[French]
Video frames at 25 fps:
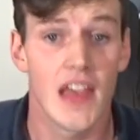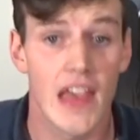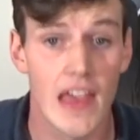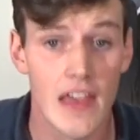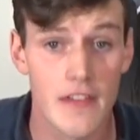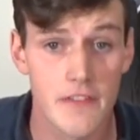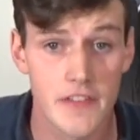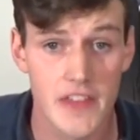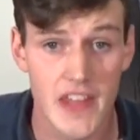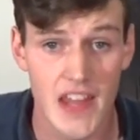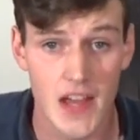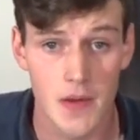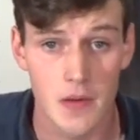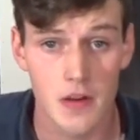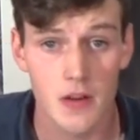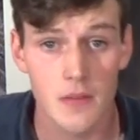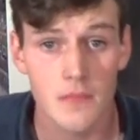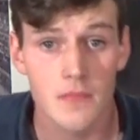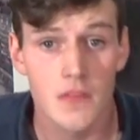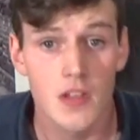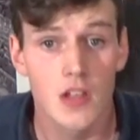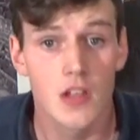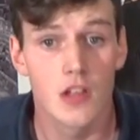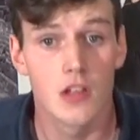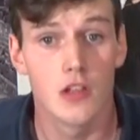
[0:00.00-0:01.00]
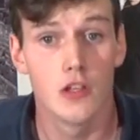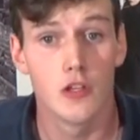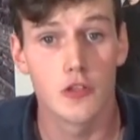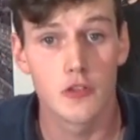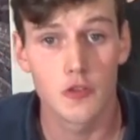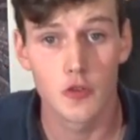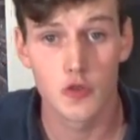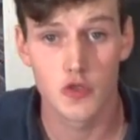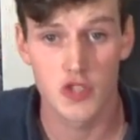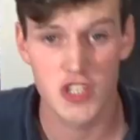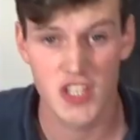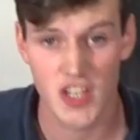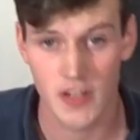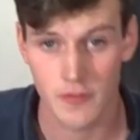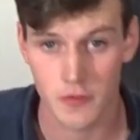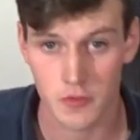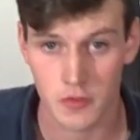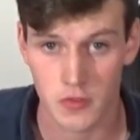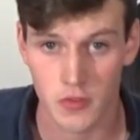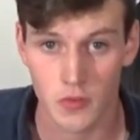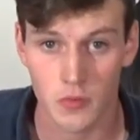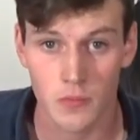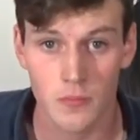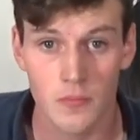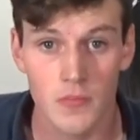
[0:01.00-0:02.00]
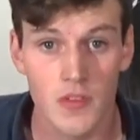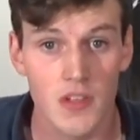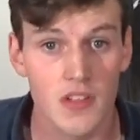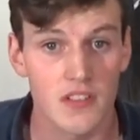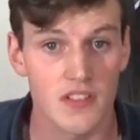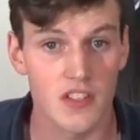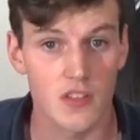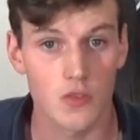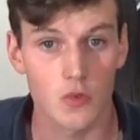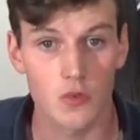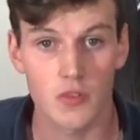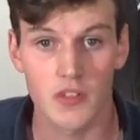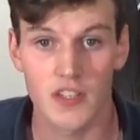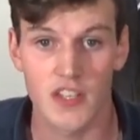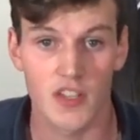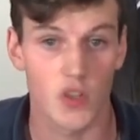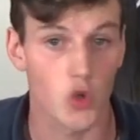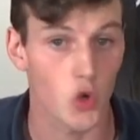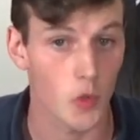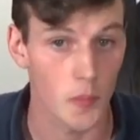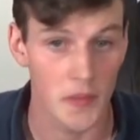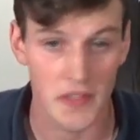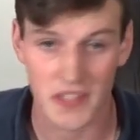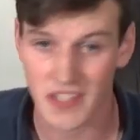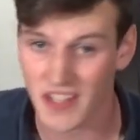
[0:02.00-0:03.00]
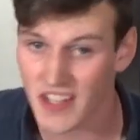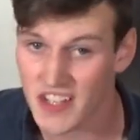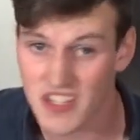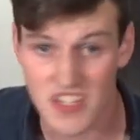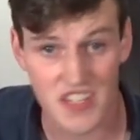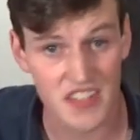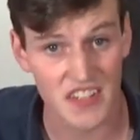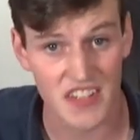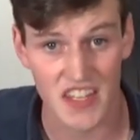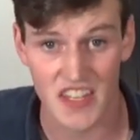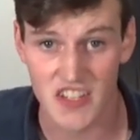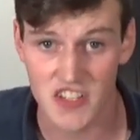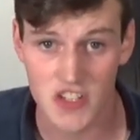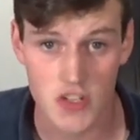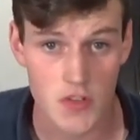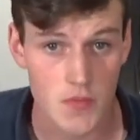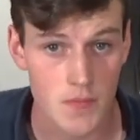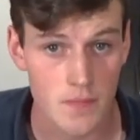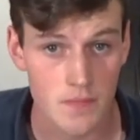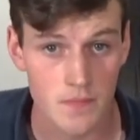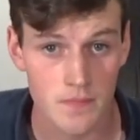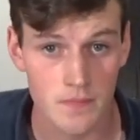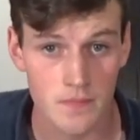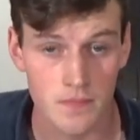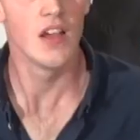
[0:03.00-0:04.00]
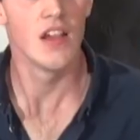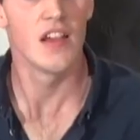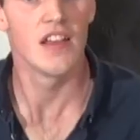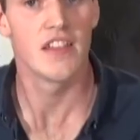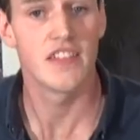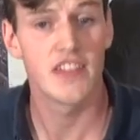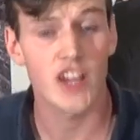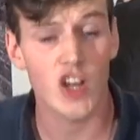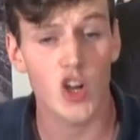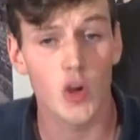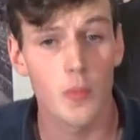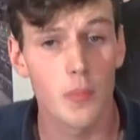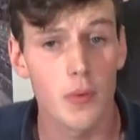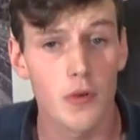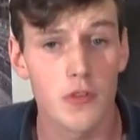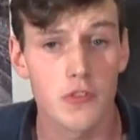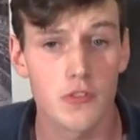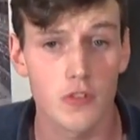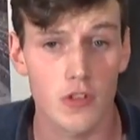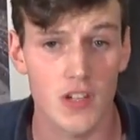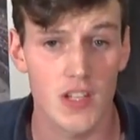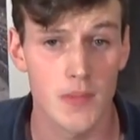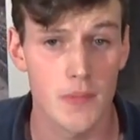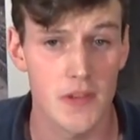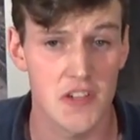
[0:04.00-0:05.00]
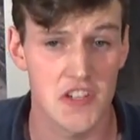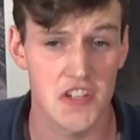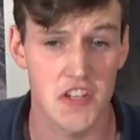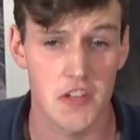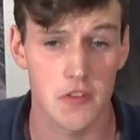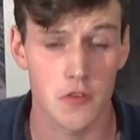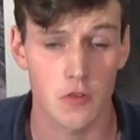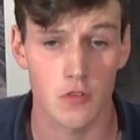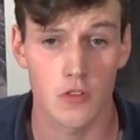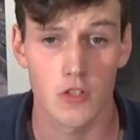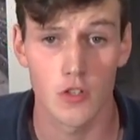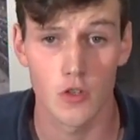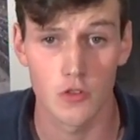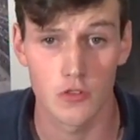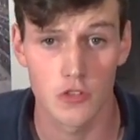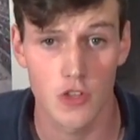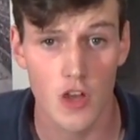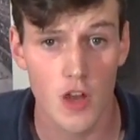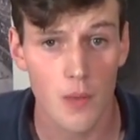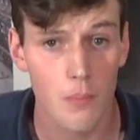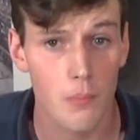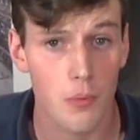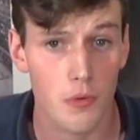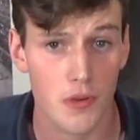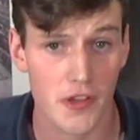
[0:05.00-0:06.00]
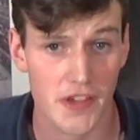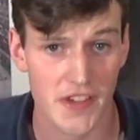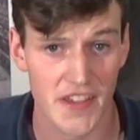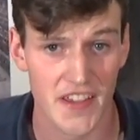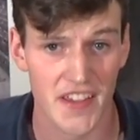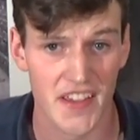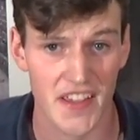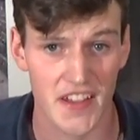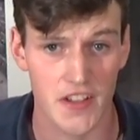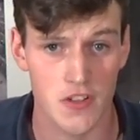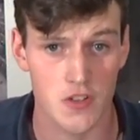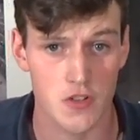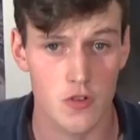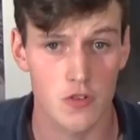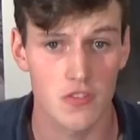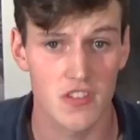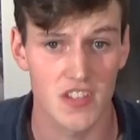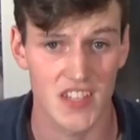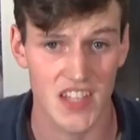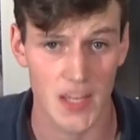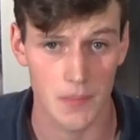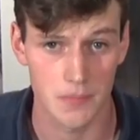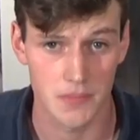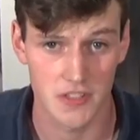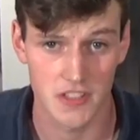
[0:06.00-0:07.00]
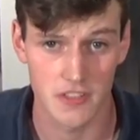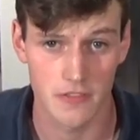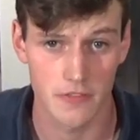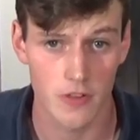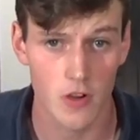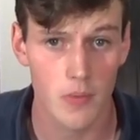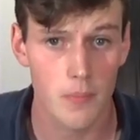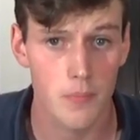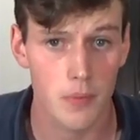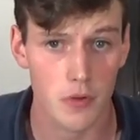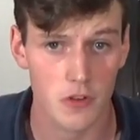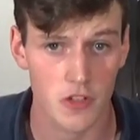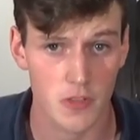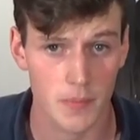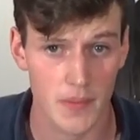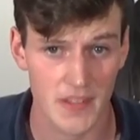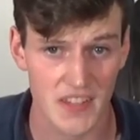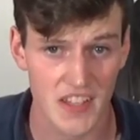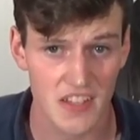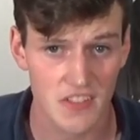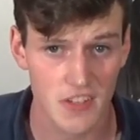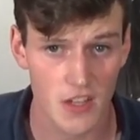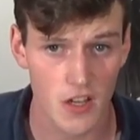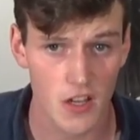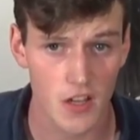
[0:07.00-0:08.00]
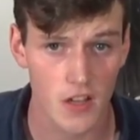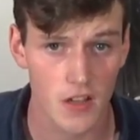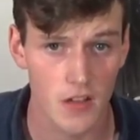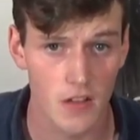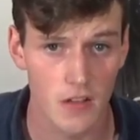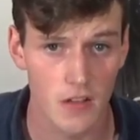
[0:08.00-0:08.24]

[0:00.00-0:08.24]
évidemment, le sujet d'invention, c'est tout ce qui est court-métrage et sketch. Ça repose sur l'imagination de l'auteur pour écrire quelque chose de captivant pour le spectateur.